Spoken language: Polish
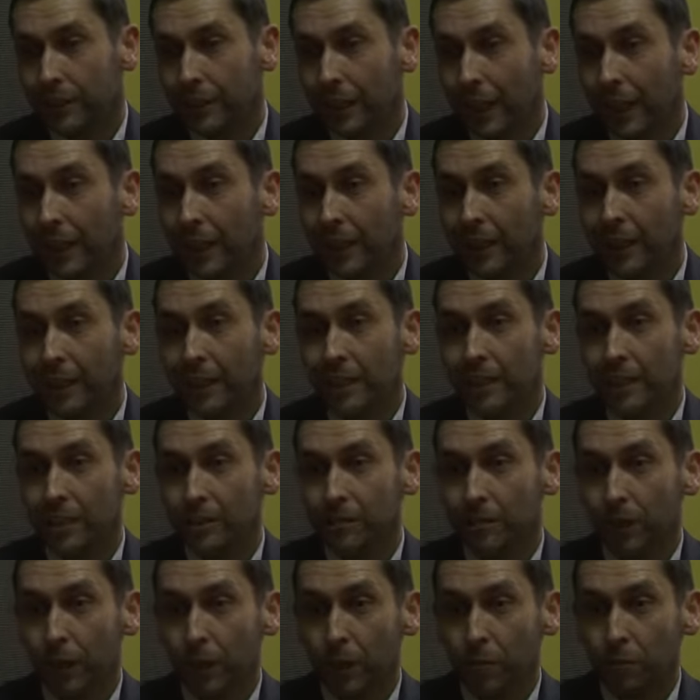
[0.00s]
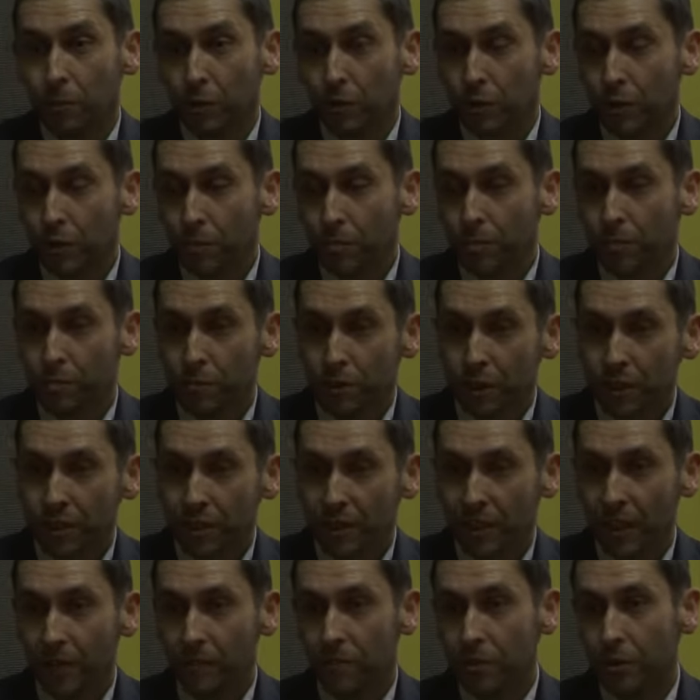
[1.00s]
kajakarstwa i może
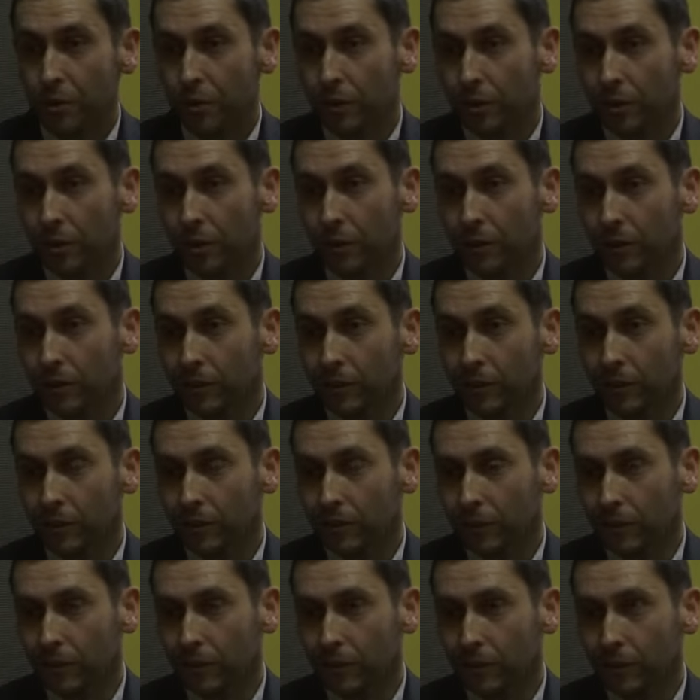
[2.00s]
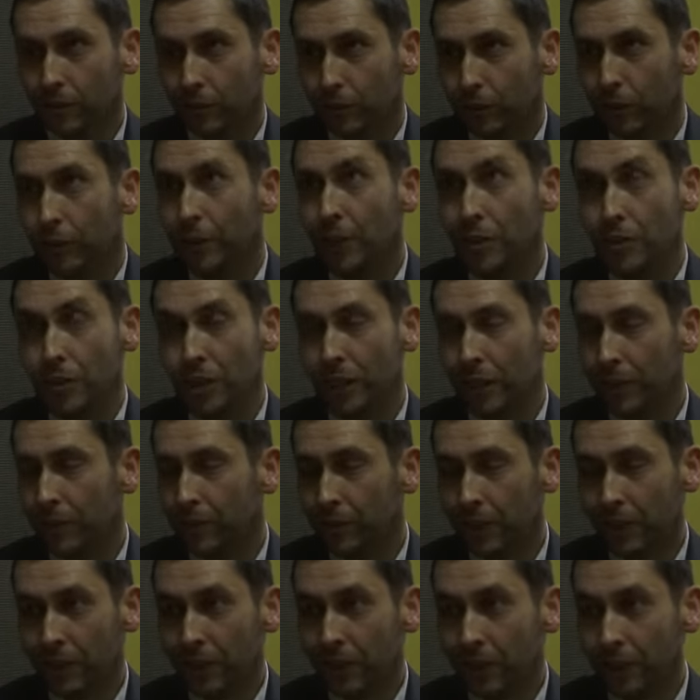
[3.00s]
przedstawić to do
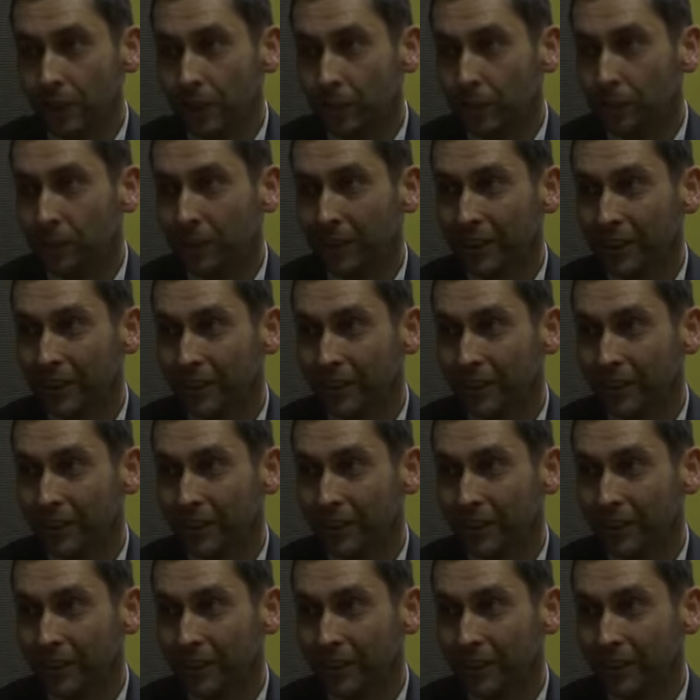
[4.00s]
naśladowania innym.